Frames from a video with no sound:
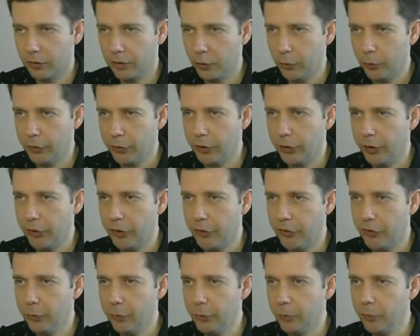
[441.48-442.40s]
какое-то
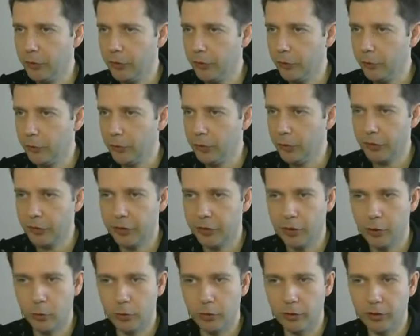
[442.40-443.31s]
количество пунктов. У нас
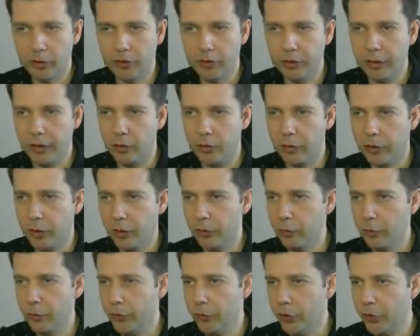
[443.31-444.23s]
народ настрелял
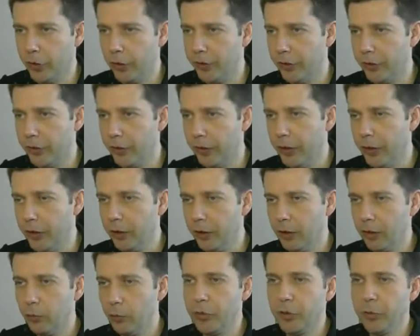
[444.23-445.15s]
хорошо в чате,
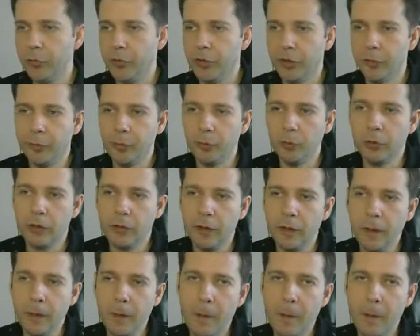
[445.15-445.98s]
80 пунктов.